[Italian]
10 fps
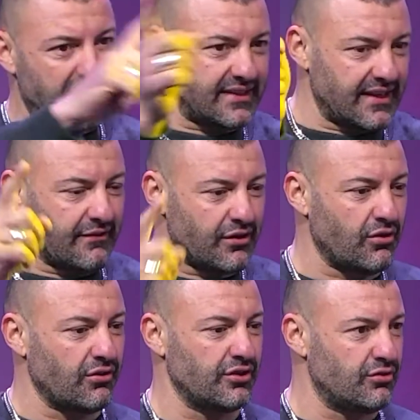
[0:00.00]
che
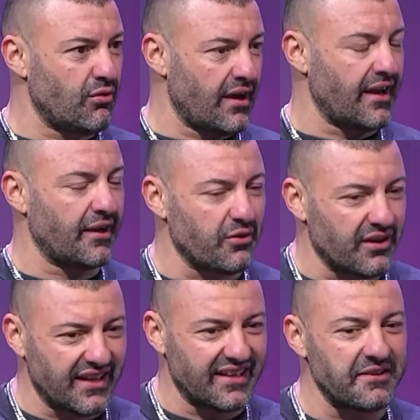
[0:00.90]
mantenevano i sì. due
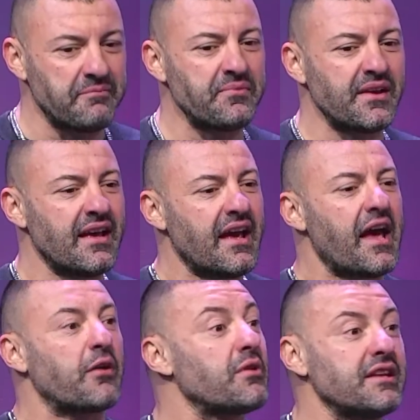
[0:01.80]
colleghi. Sì.
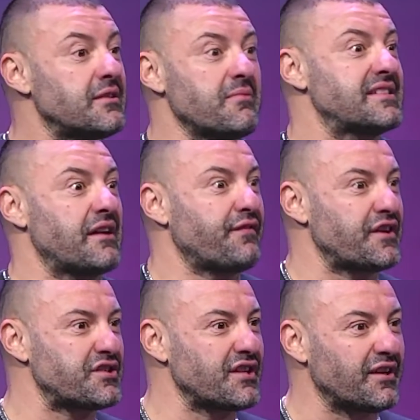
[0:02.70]
E quindi rimase
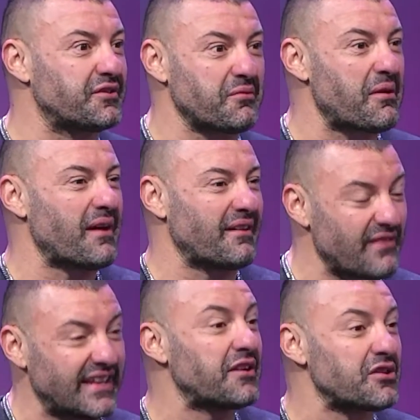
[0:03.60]
affascinato, ha detto
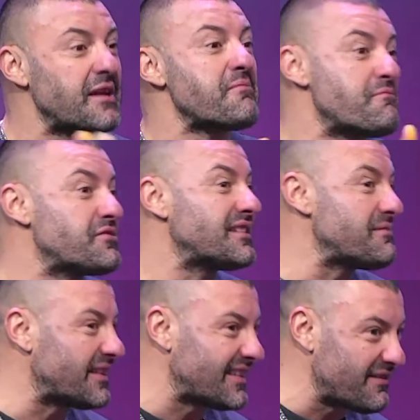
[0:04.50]
papà, vedendo sempre Bruce Lee